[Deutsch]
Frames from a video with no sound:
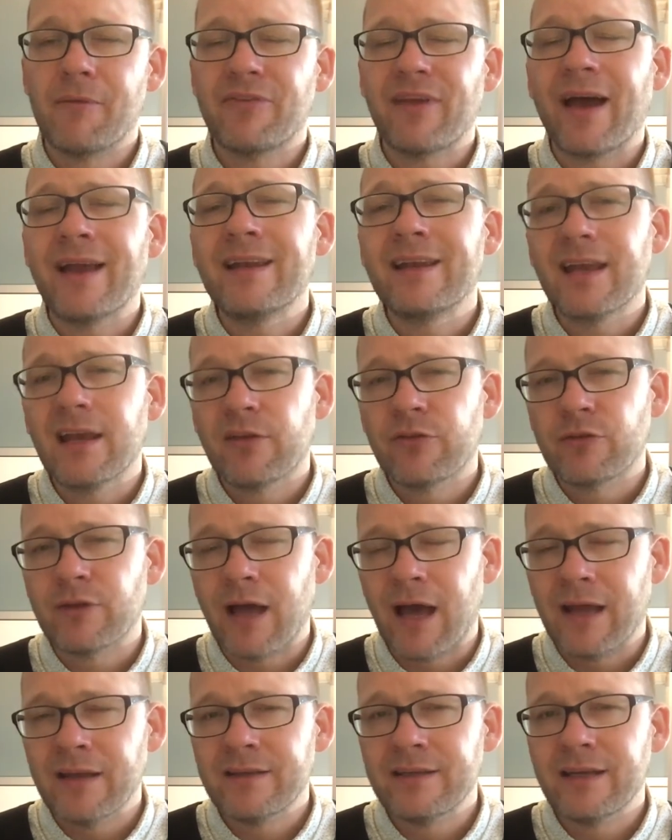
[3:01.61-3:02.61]
ist eigentlich eher so
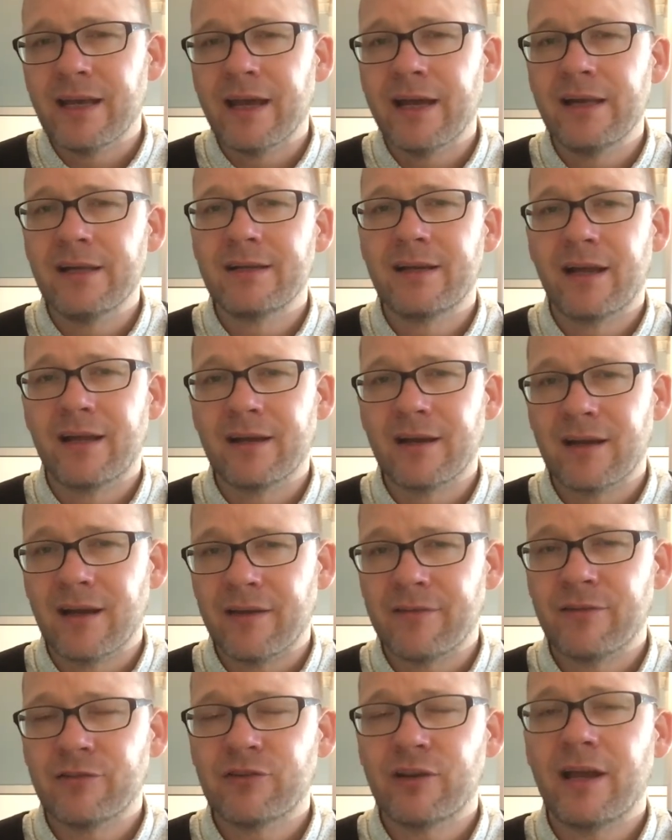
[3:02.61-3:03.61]
ein Anti-Held, kein
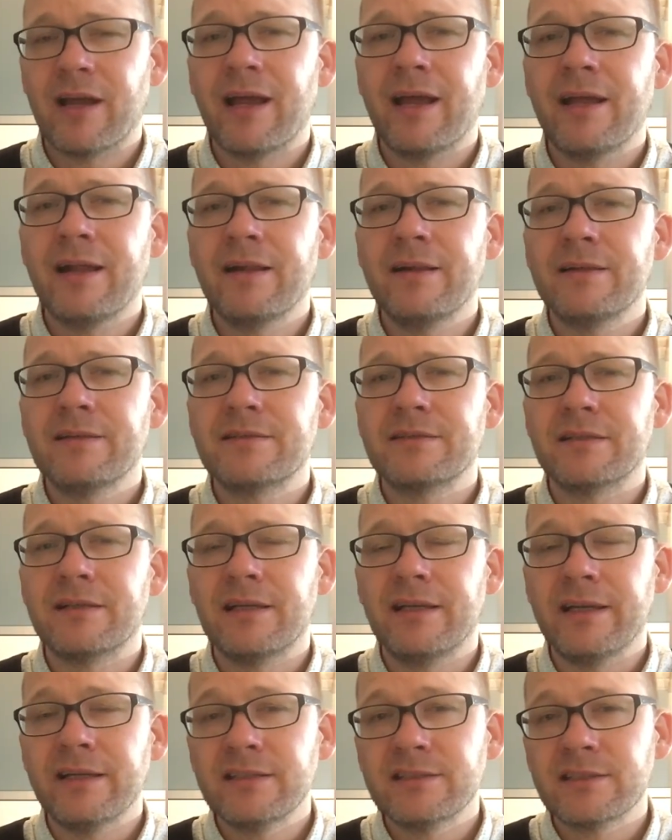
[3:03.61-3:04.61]
klassischer Held, er
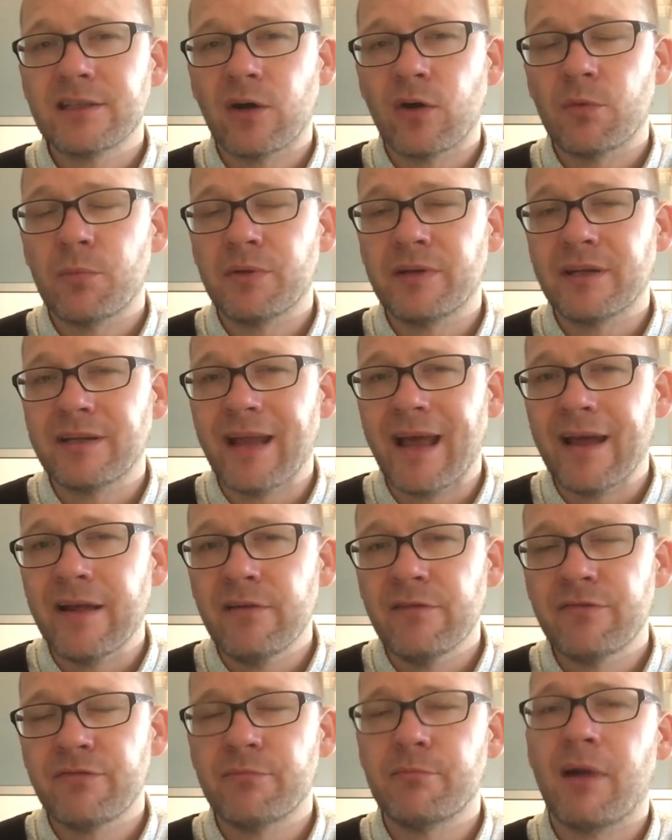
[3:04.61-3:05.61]
legt sich auch mit den
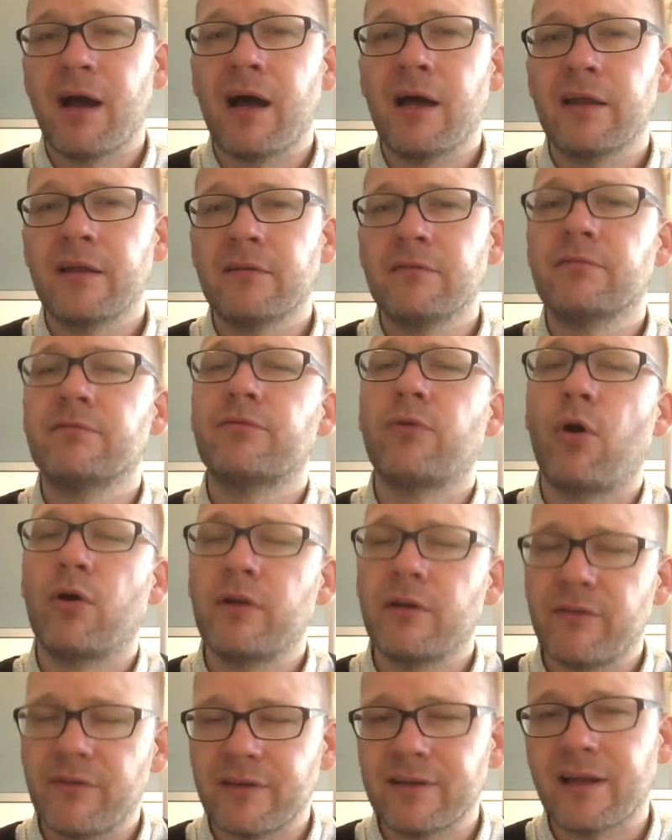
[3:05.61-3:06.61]
Elfen an,
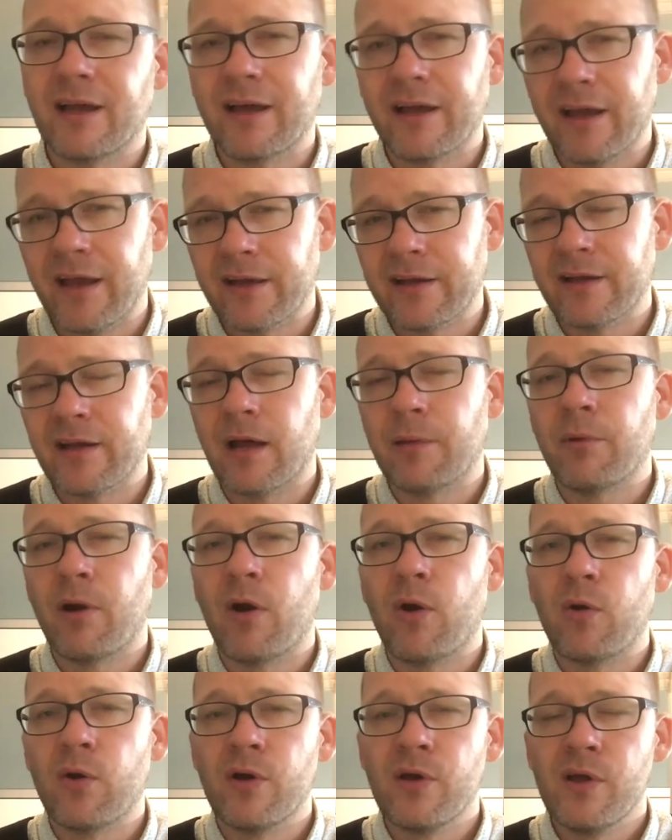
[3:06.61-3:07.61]
freundet sich nachher dann
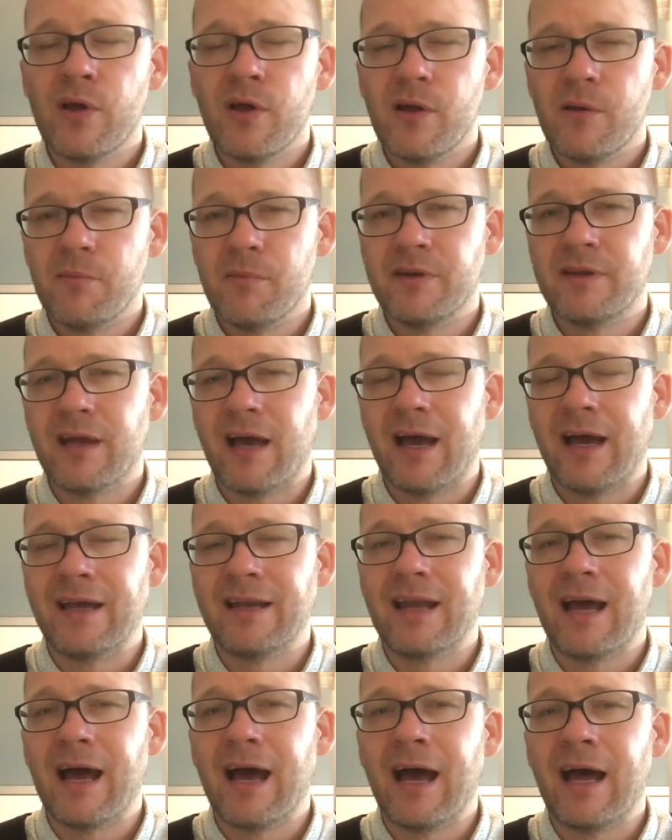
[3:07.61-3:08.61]
aber auch mit
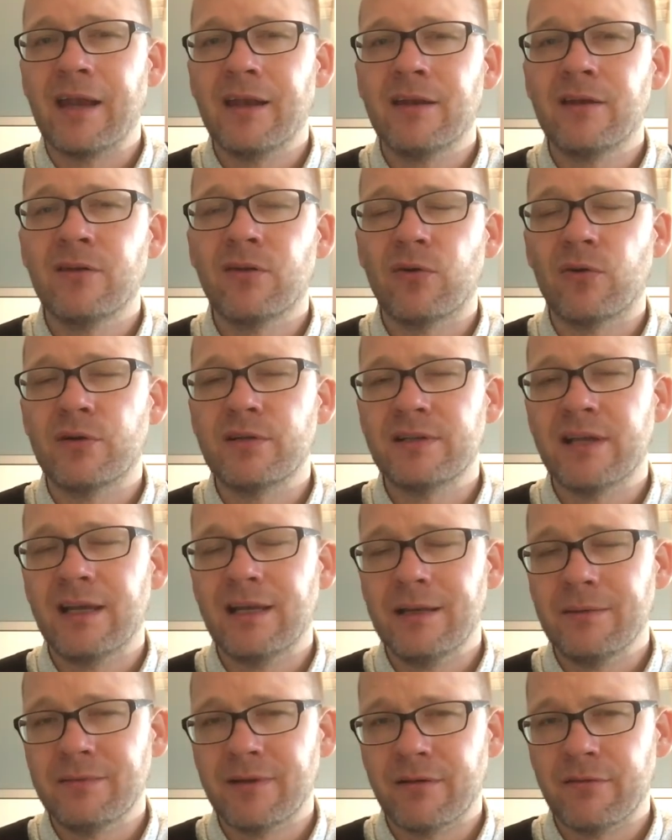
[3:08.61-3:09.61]
einer an und
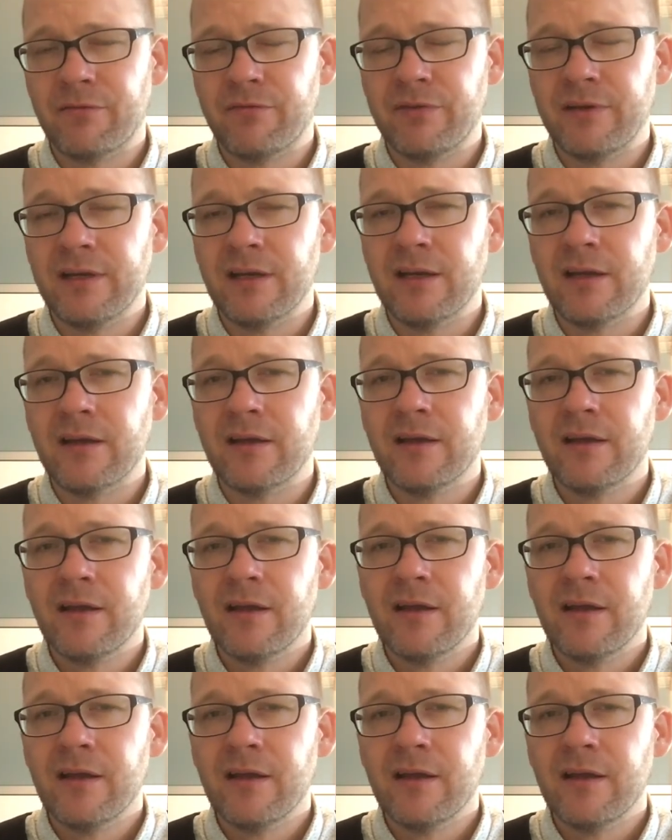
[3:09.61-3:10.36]
erlebt dann viele